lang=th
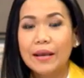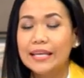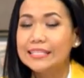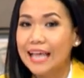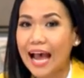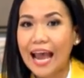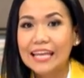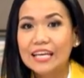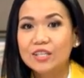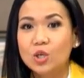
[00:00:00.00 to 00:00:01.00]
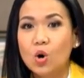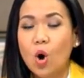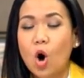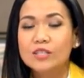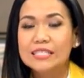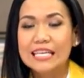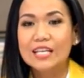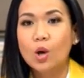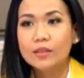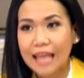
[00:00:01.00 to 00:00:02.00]
จะไม่ได้ฉายในโรงของจี
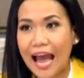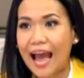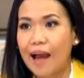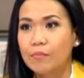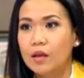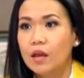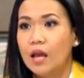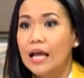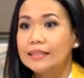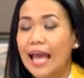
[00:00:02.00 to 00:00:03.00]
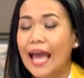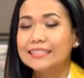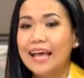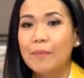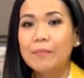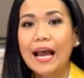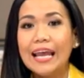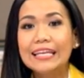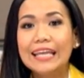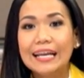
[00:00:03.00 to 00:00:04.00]
นก็ตามแต่ทำ
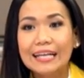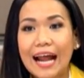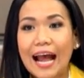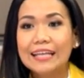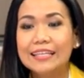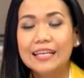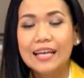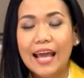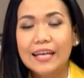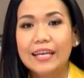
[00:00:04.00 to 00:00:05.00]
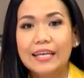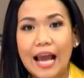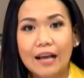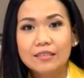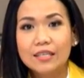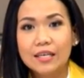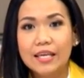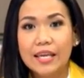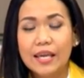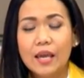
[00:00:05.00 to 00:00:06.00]
ให้ดาราที่เล่นในหนังเรื่อง
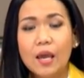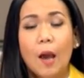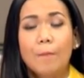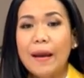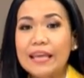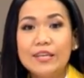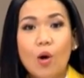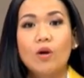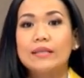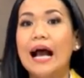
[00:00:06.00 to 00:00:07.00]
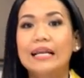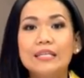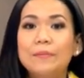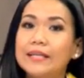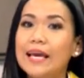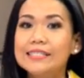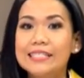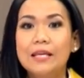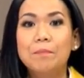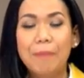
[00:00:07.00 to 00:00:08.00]
นี้ไปโด่งดังที่ประเทศ
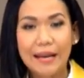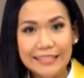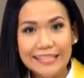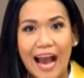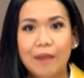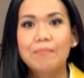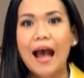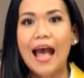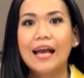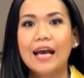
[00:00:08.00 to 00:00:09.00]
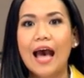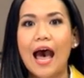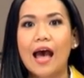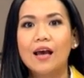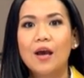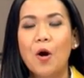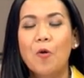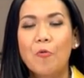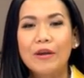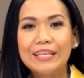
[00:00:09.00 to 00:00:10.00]
จีนเป็นอย่างมากค่ะ
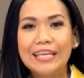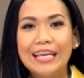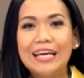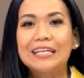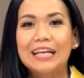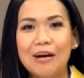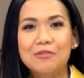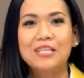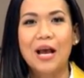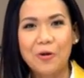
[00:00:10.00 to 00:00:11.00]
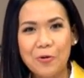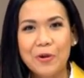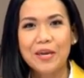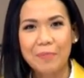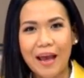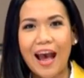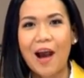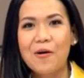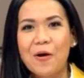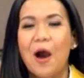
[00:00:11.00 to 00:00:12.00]
วันนี้เราจะคุยกับ
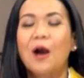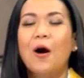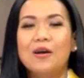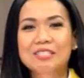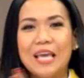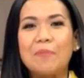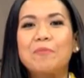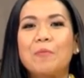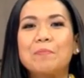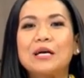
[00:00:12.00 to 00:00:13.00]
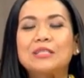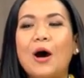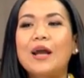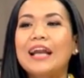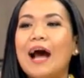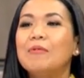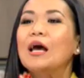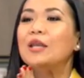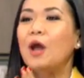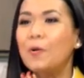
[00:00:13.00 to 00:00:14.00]
เขาขอเสียงปรบมือต้อนรับ
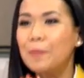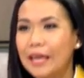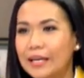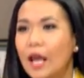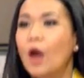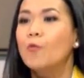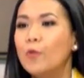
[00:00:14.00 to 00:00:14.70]
น้องพิษ